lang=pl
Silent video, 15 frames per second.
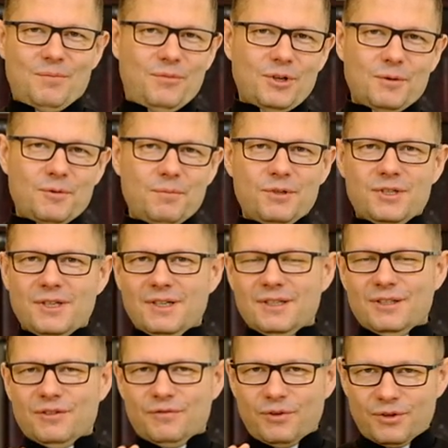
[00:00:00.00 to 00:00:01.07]
Mogliśmy się
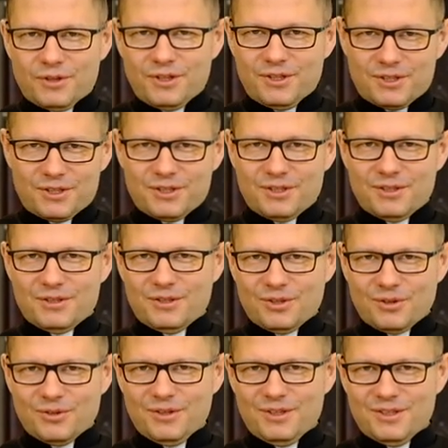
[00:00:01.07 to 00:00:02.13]
dwoić,
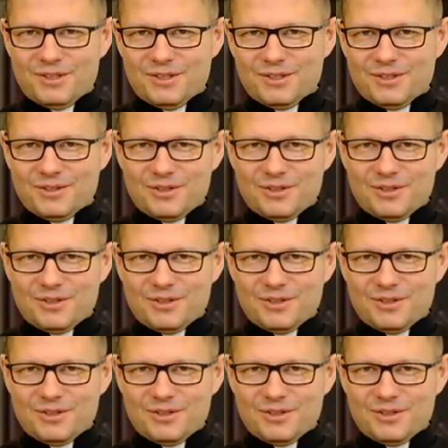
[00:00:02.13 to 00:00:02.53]
troić,